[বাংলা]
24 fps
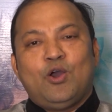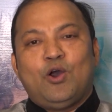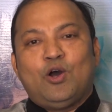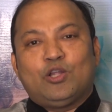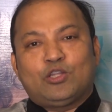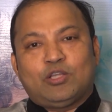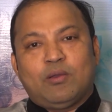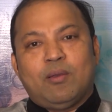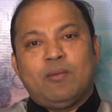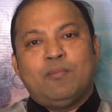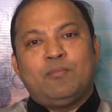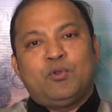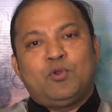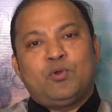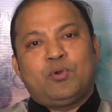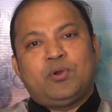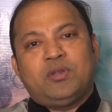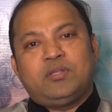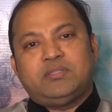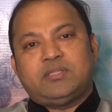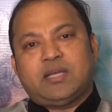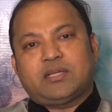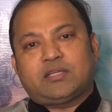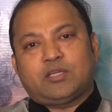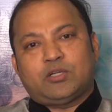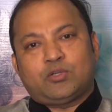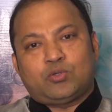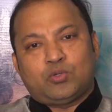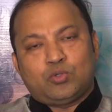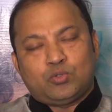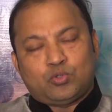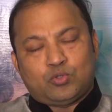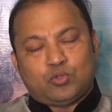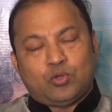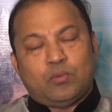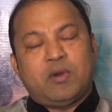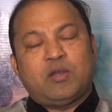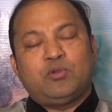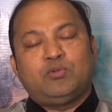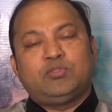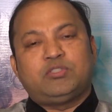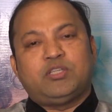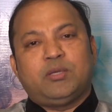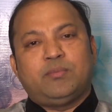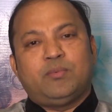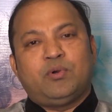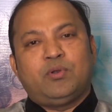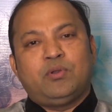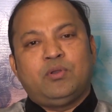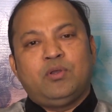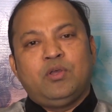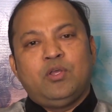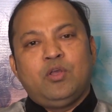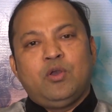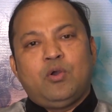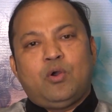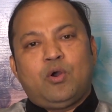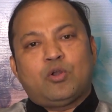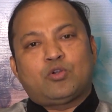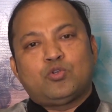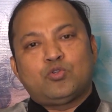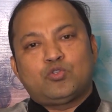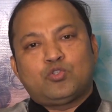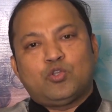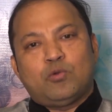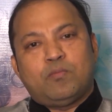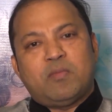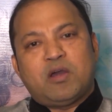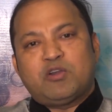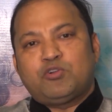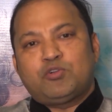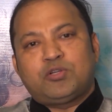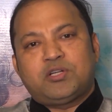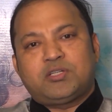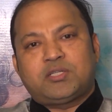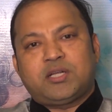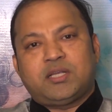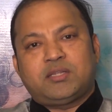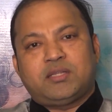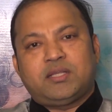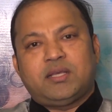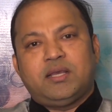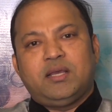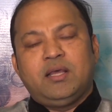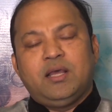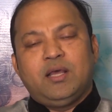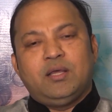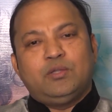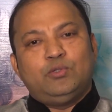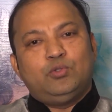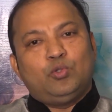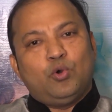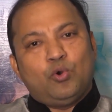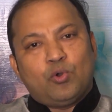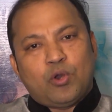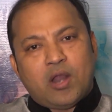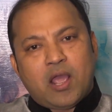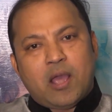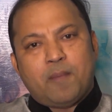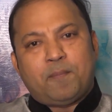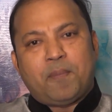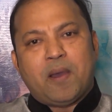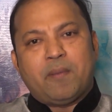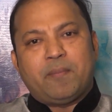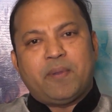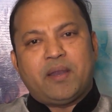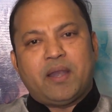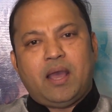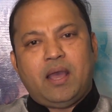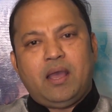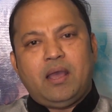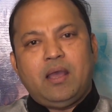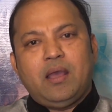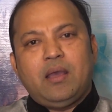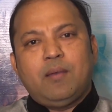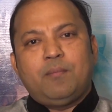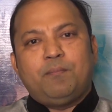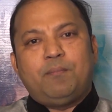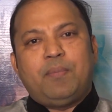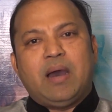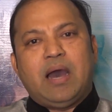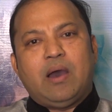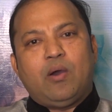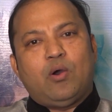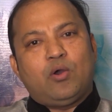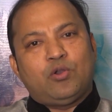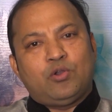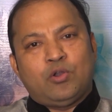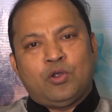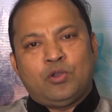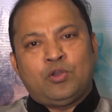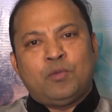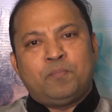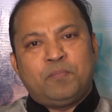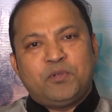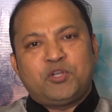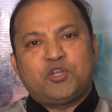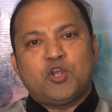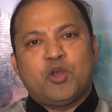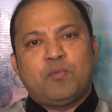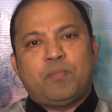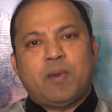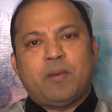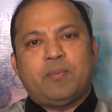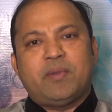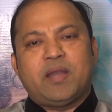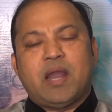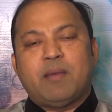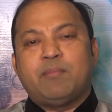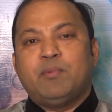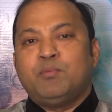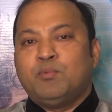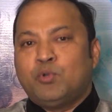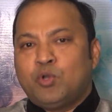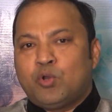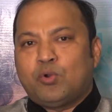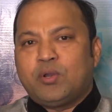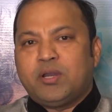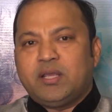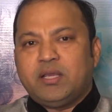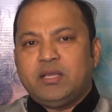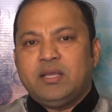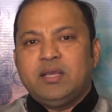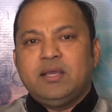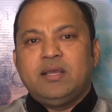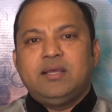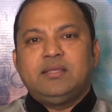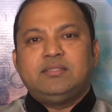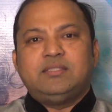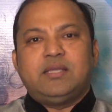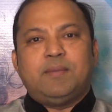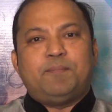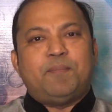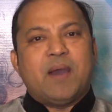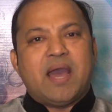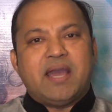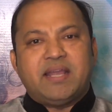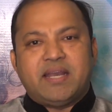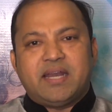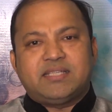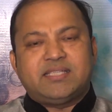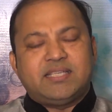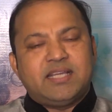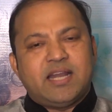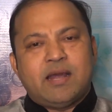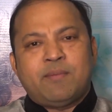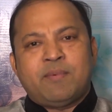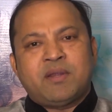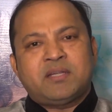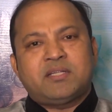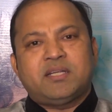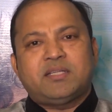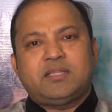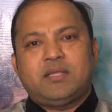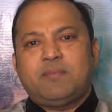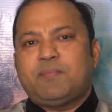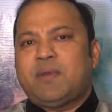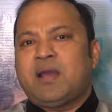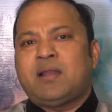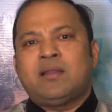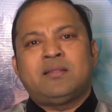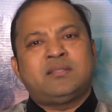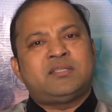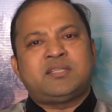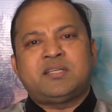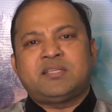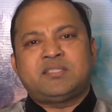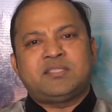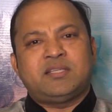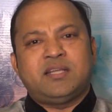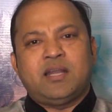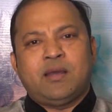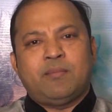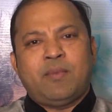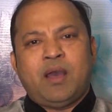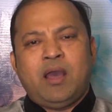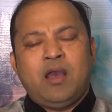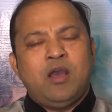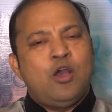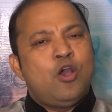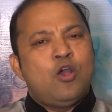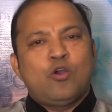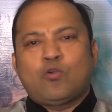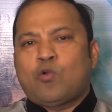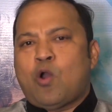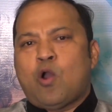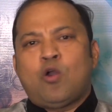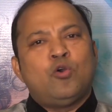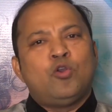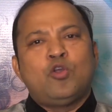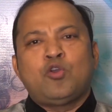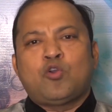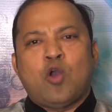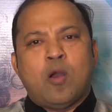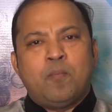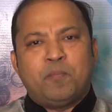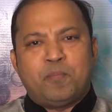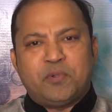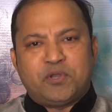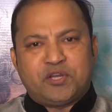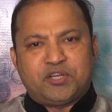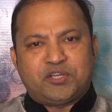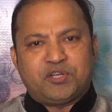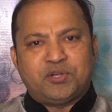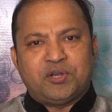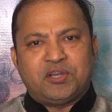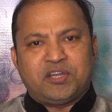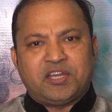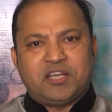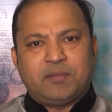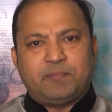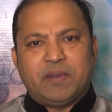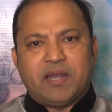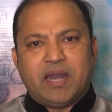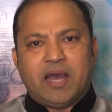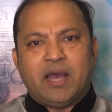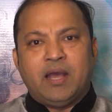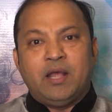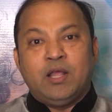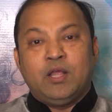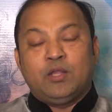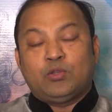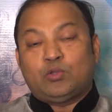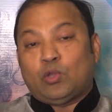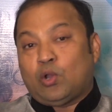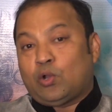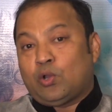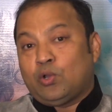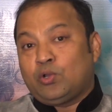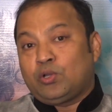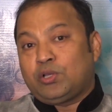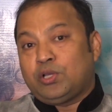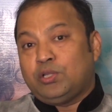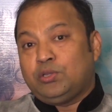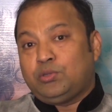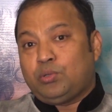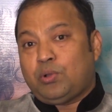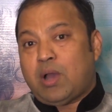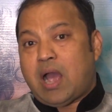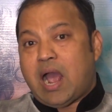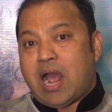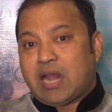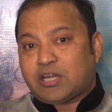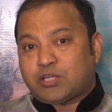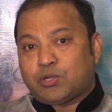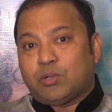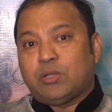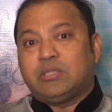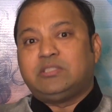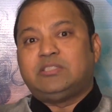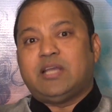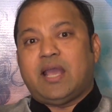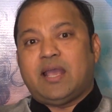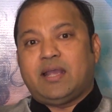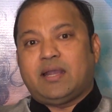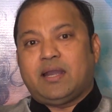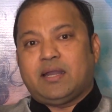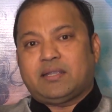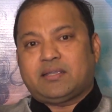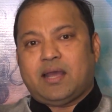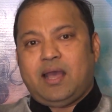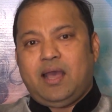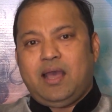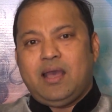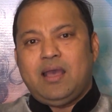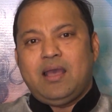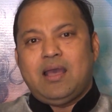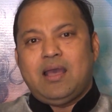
অথবা আমি মনে করি যে একটা সুস্থ মানুষ যেমন অসুস্থ মানুষের সাথে দৌড়ে পাবে না বা অন্য অন্য বিষয়ে পাবেন আমি মনে করি যে বাইরের সিনেমার সাথে বাংলাদেশের সিনেমা কখনোই কম্পিটিশনে টিকবে না তখন কিন্তু আসল জায়গাটা